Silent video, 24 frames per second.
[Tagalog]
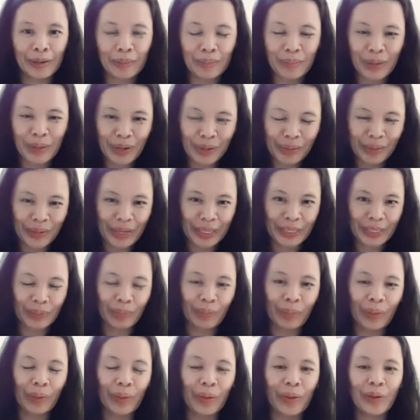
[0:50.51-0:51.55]
malunas
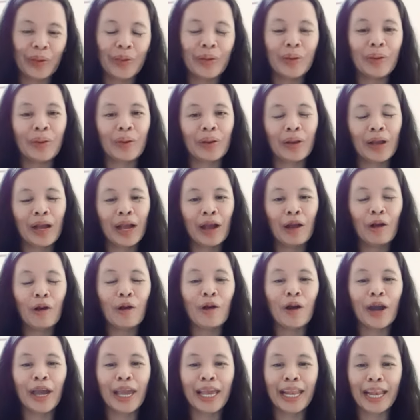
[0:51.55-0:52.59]
po yung
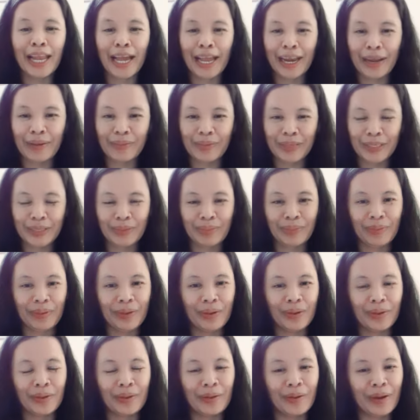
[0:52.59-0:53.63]
okay lalabas
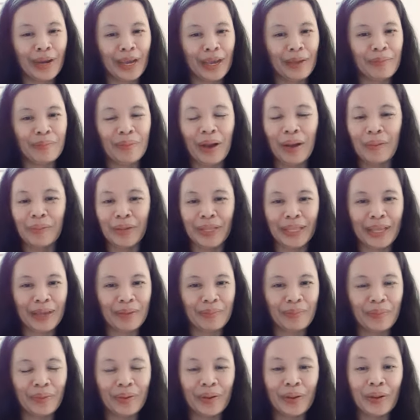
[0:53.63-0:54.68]
po okay mamatay
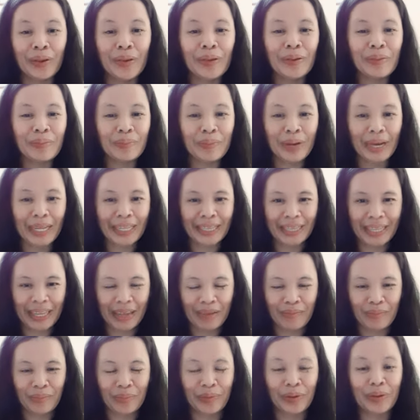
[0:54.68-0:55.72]
po yung mga
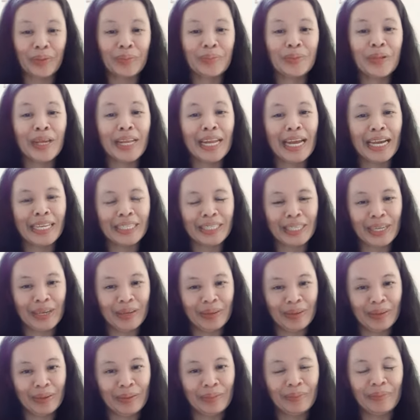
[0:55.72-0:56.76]
tapeworm na nasa
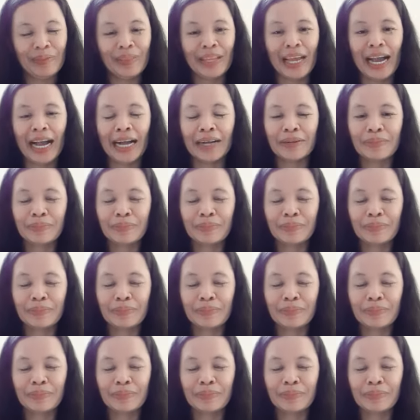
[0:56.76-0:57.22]
loob ng